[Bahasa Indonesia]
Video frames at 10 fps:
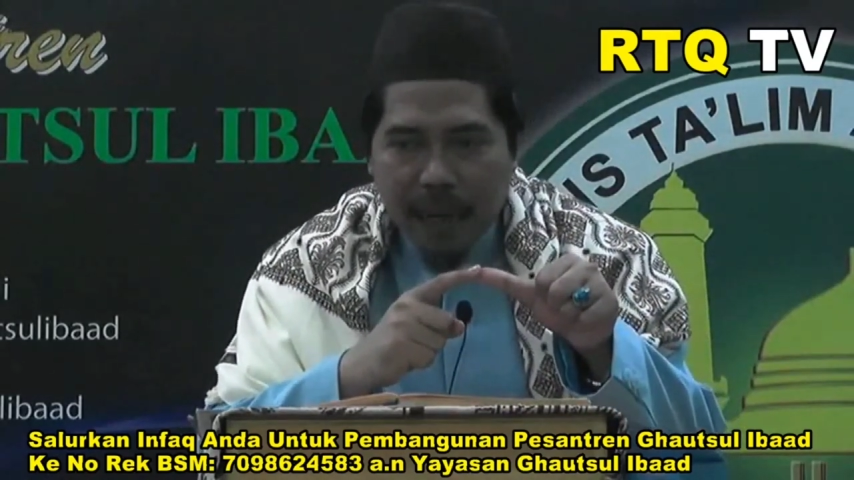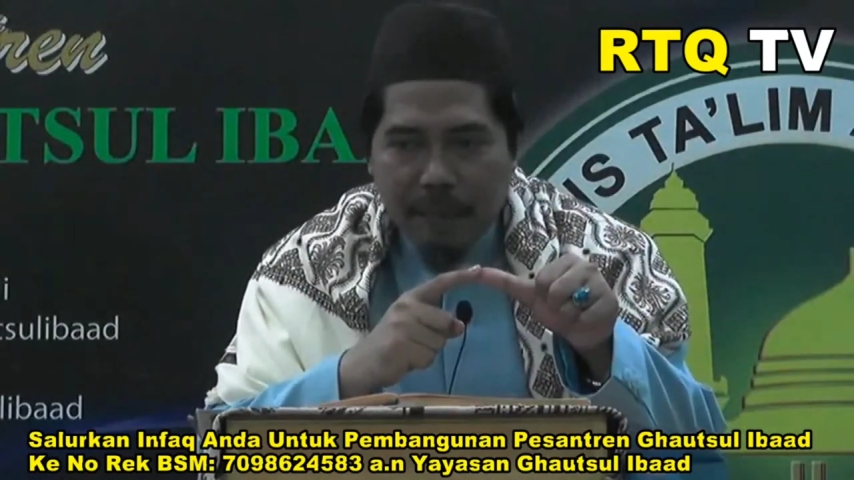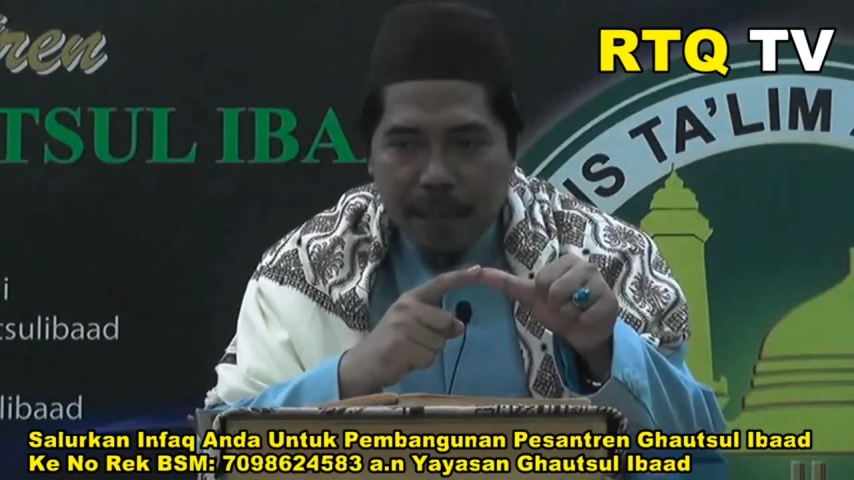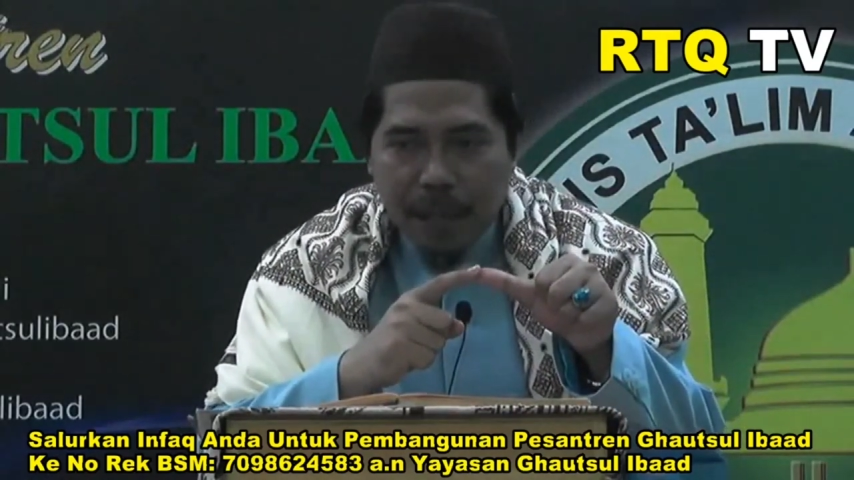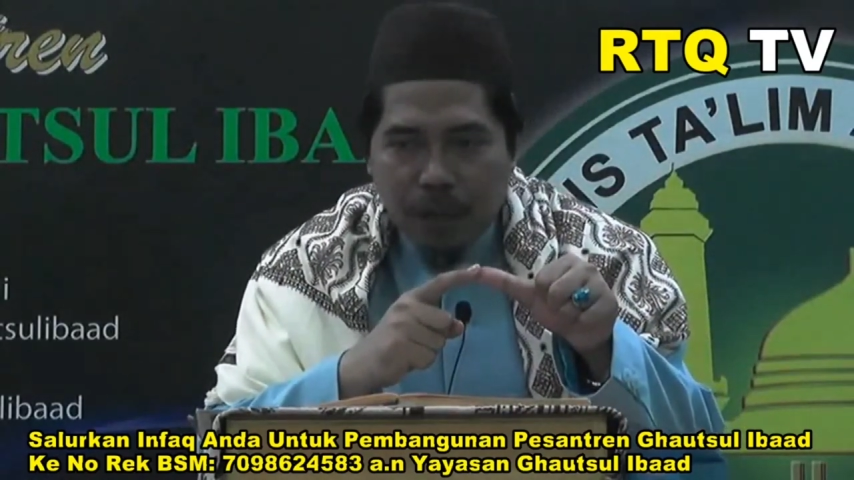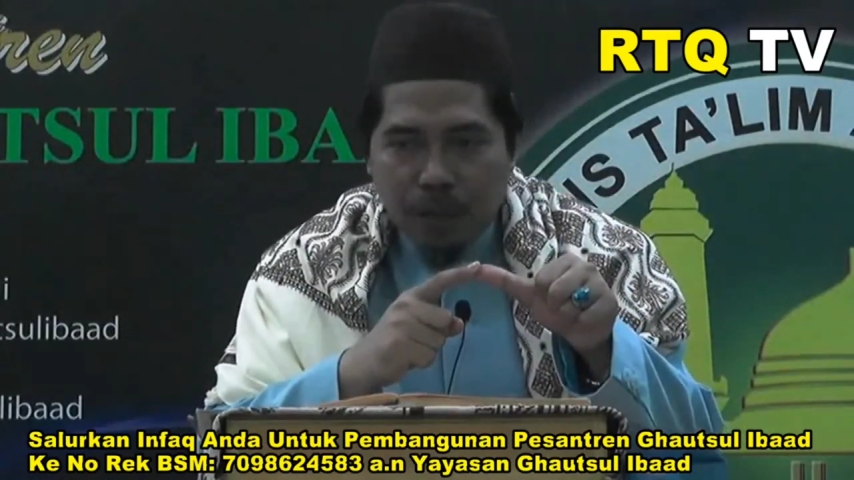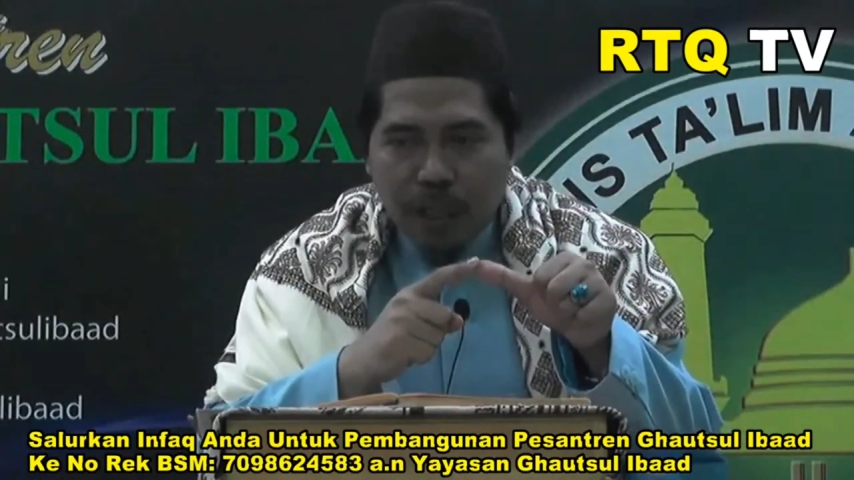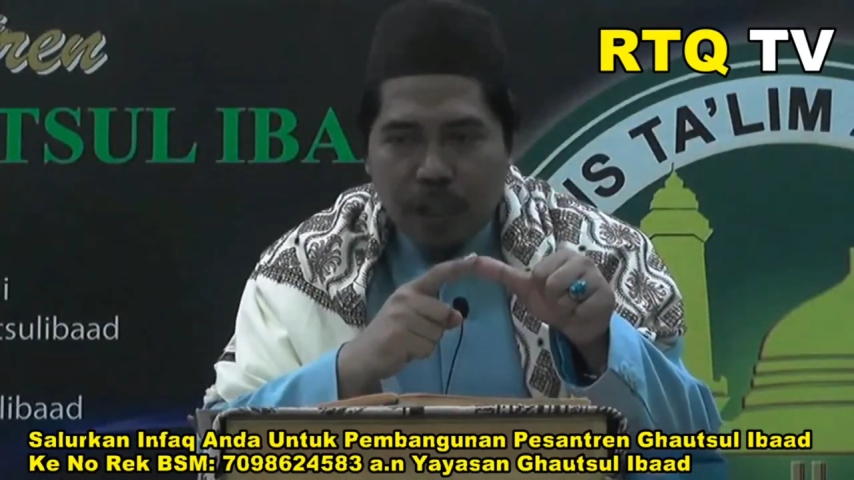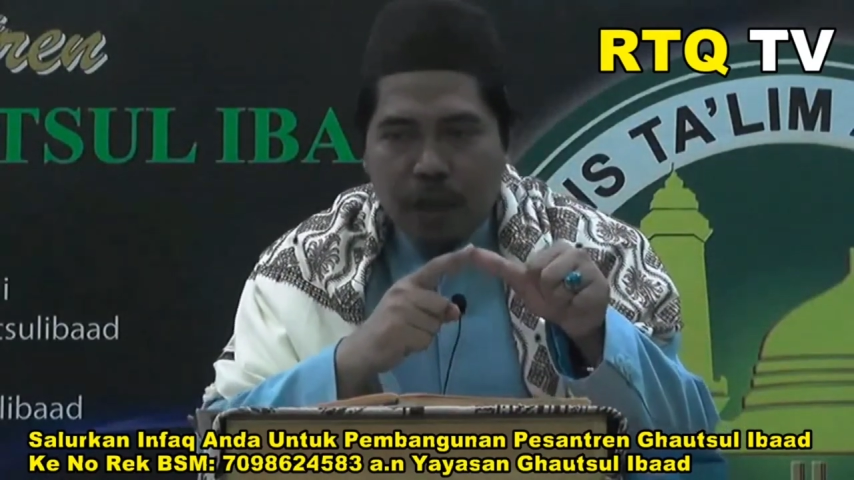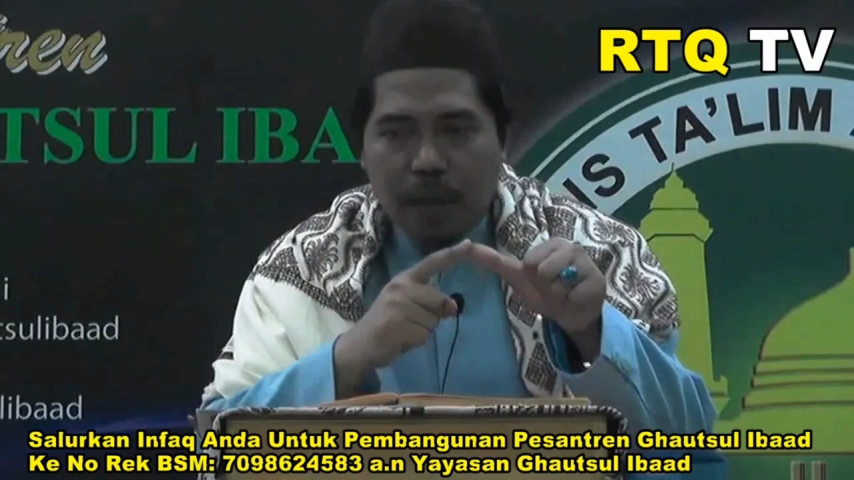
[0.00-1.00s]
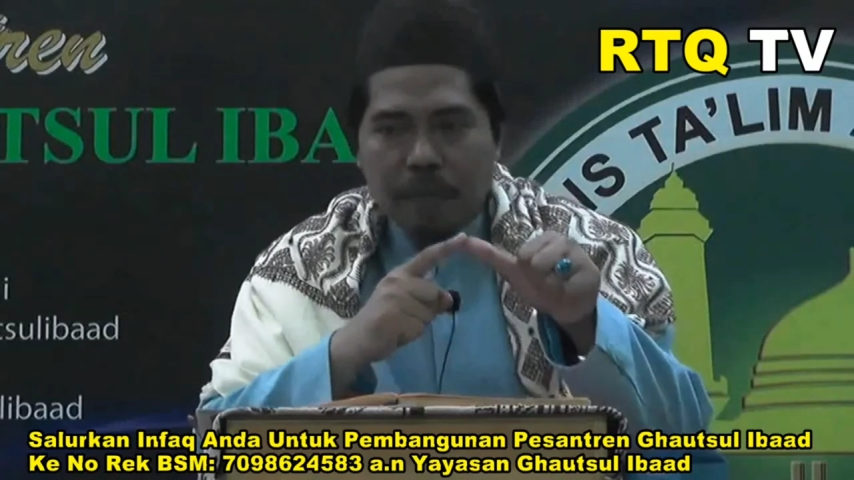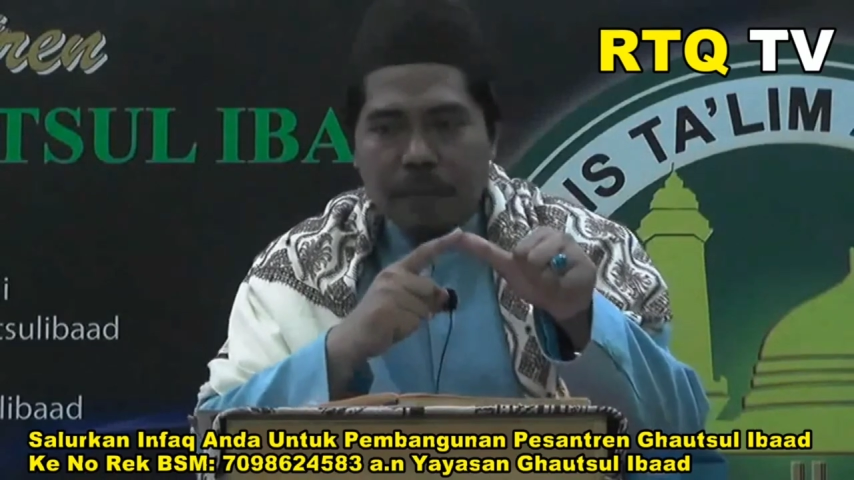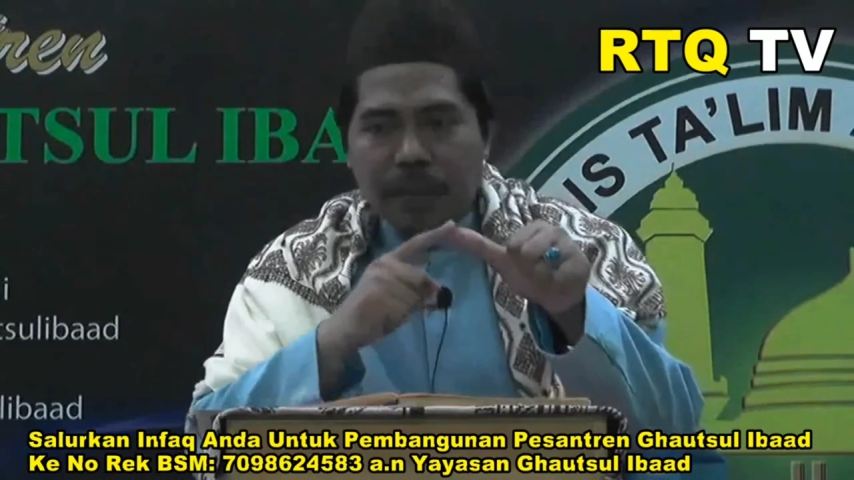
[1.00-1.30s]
takbiratul ihram.